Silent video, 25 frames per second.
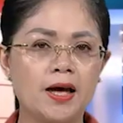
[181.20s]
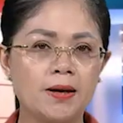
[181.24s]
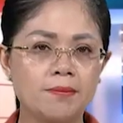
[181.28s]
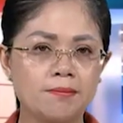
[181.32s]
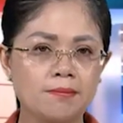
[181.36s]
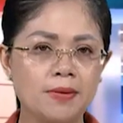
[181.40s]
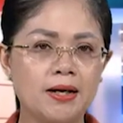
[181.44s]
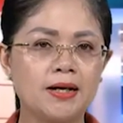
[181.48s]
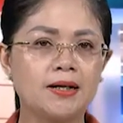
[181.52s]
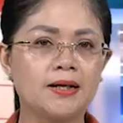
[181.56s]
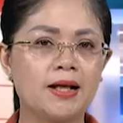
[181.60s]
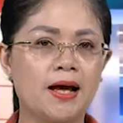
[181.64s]

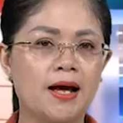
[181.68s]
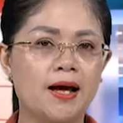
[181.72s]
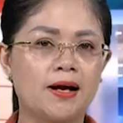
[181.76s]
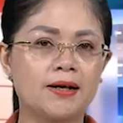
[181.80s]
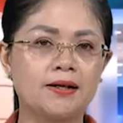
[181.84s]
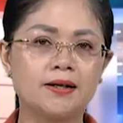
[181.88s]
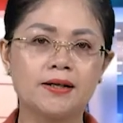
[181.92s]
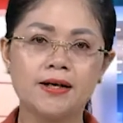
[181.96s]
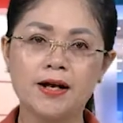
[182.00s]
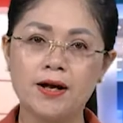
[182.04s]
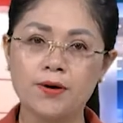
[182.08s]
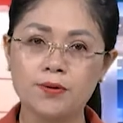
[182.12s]
7
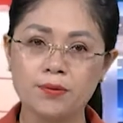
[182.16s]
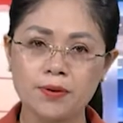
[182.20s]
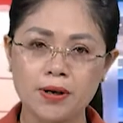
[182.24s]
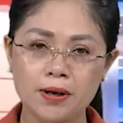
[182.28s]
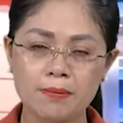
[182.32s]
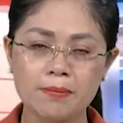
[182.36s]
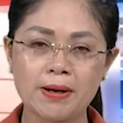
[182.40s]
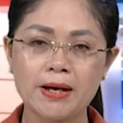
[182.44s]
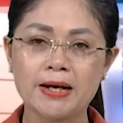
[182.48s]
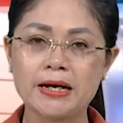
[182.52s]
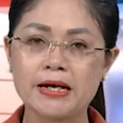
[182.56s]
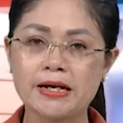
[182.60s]
tháng đầu
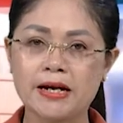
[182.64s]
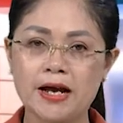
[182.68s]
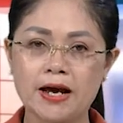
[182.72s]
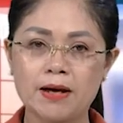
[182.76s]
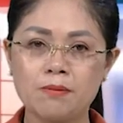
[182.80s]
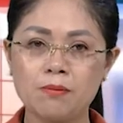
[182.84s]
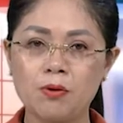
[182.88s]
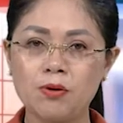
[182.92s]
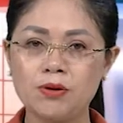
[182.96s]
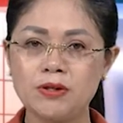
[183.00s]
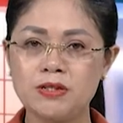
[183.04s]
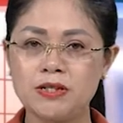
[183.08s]
năm
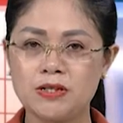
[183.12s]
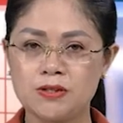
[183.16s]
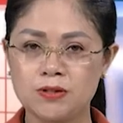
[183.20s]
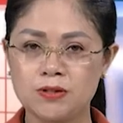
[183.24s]
2021, chỉ